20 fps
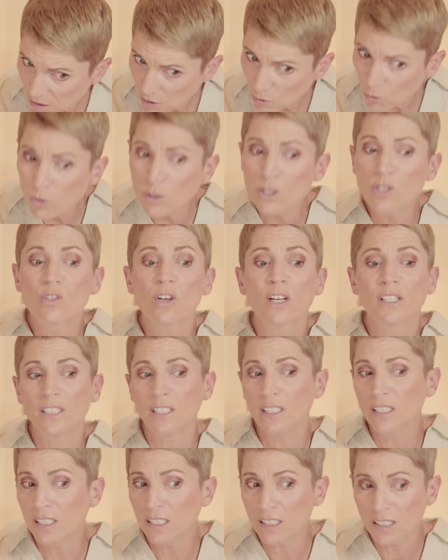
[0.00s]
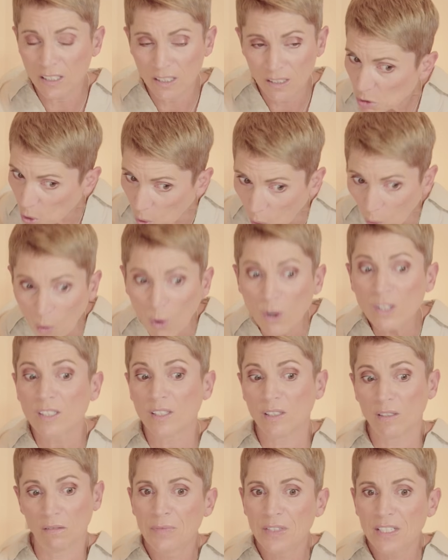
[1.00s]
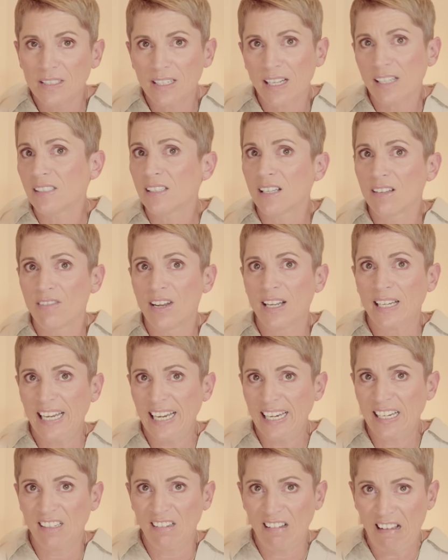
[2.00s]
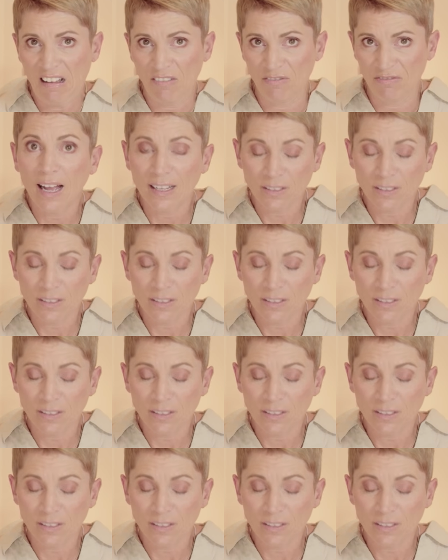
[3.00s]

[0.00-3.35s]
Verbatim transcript: gut sortiert, groß, die Tester waren ekelhaft.